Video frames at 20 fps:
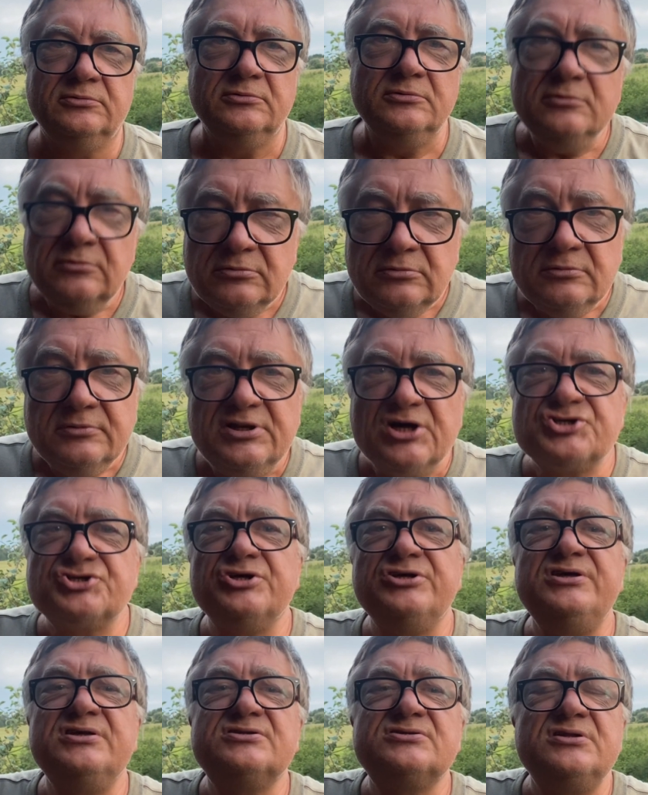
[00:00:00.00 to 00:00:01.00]
Ну, даже
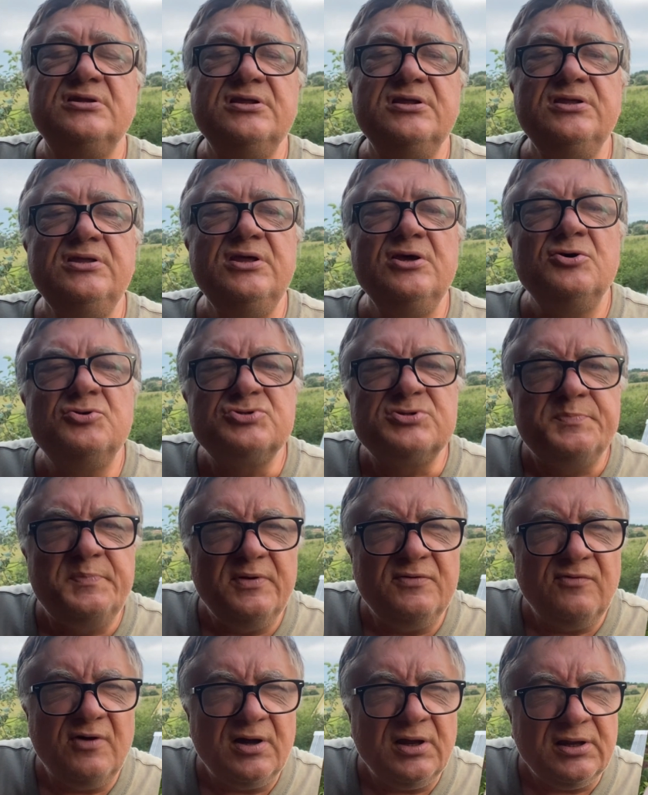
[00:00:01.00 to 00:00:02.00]
если не
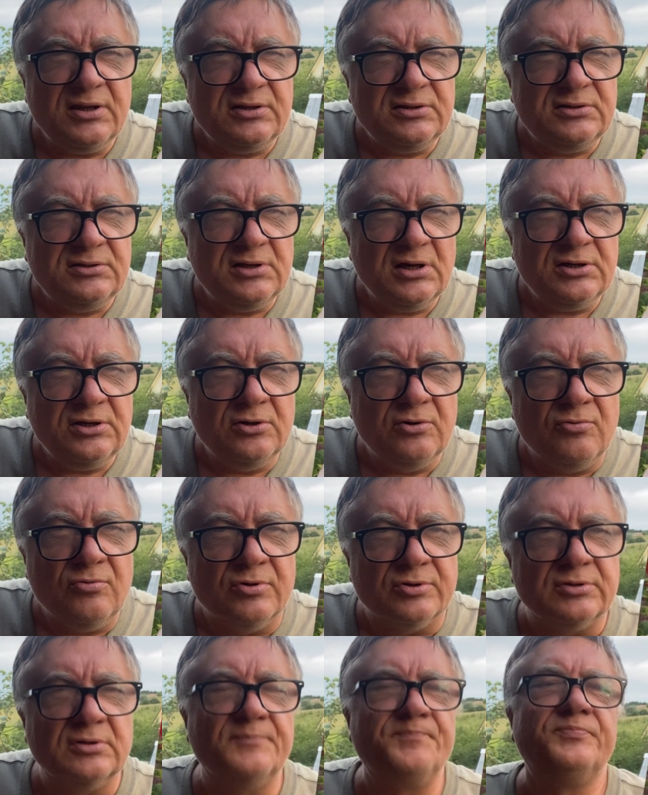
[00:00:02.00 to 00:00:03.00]
успевает
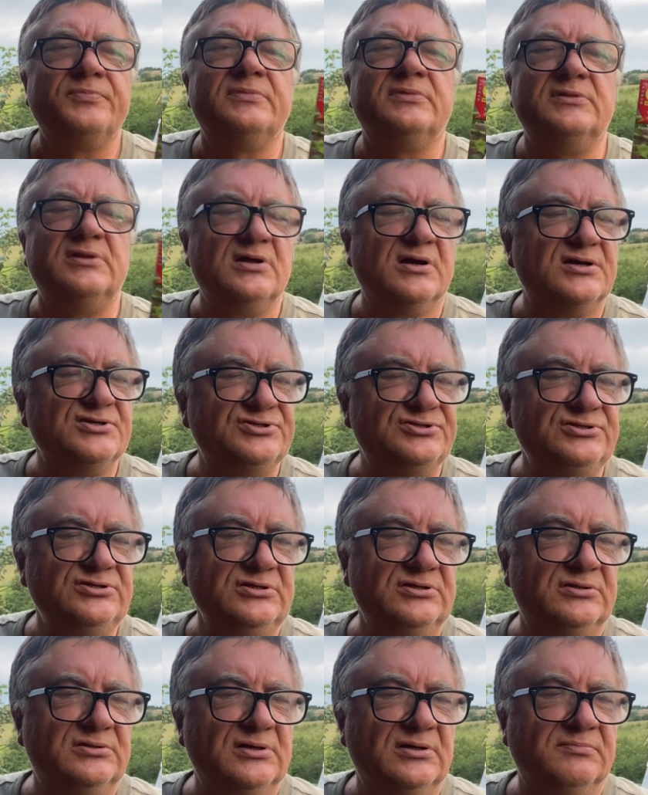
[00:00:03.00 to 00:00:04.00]
дайкон
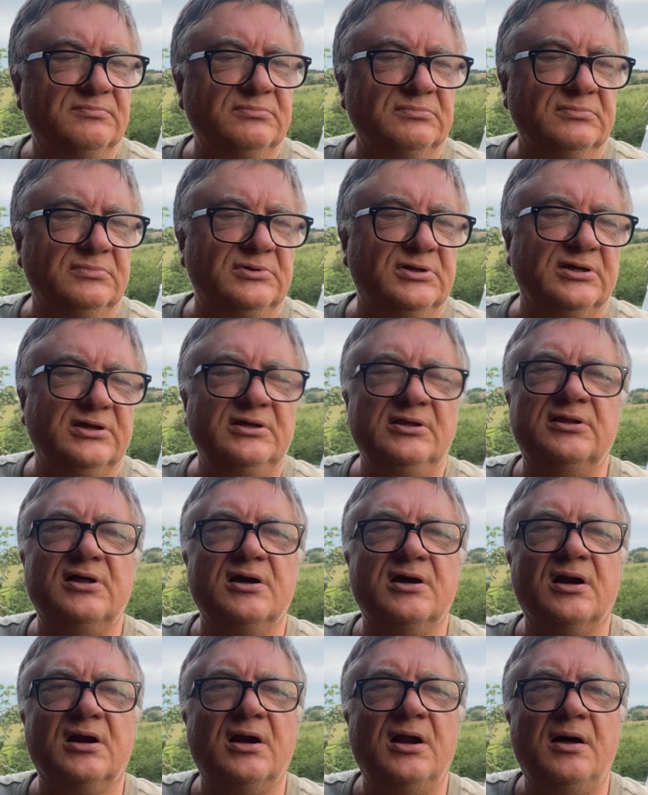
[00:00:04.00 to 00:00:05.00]
дорастит там до
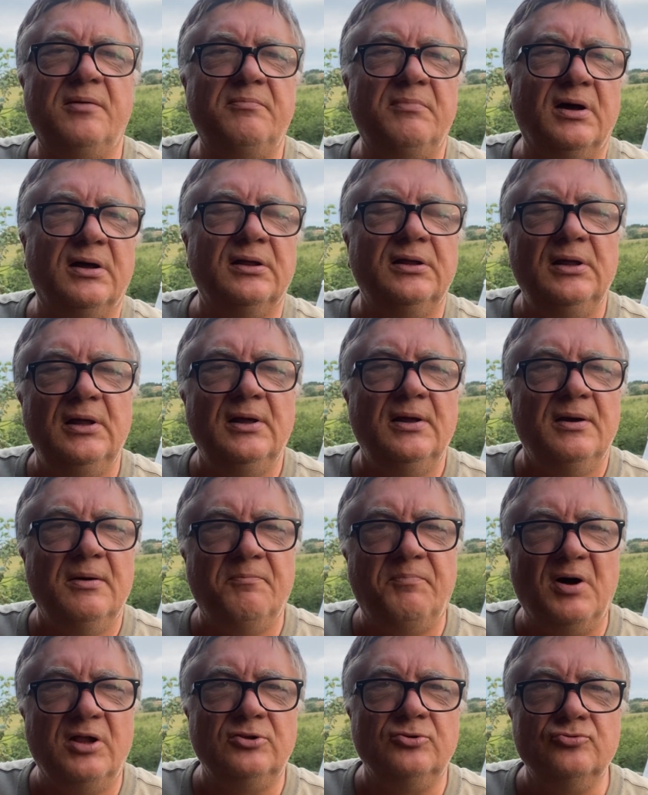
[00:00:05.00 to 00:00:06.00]
килограмма,
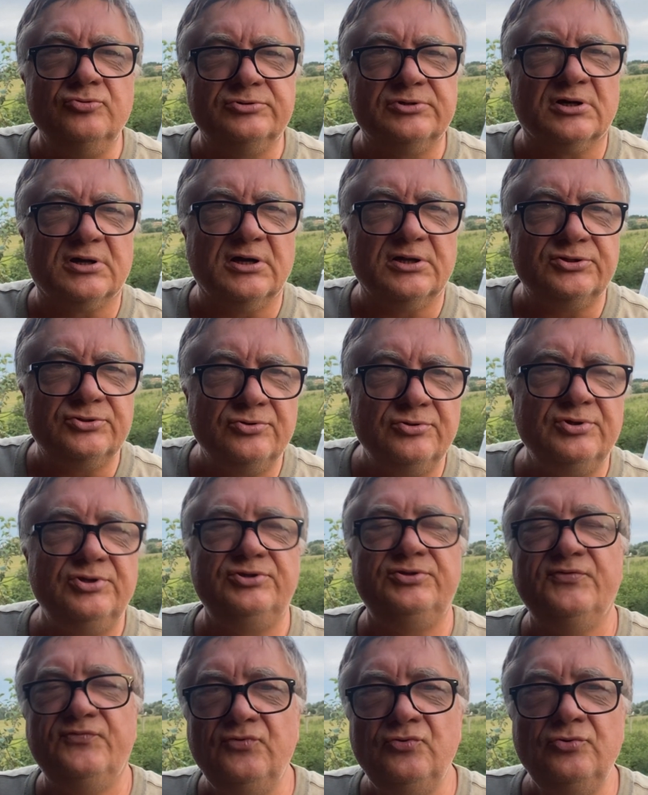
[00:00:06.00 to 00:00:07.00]
полутора, а то и
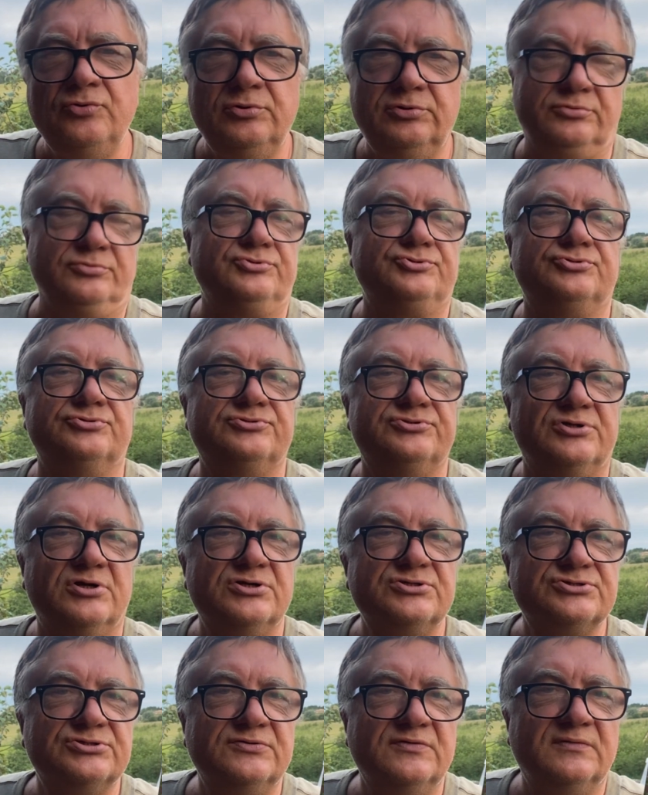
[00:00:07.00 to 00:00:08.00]
двух, ничего
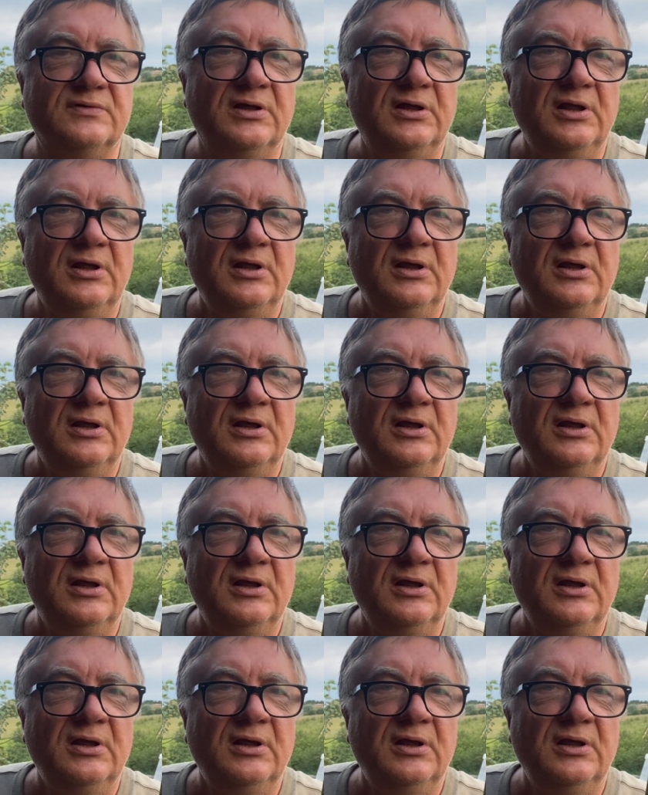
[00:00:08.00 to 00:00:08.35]
страшного,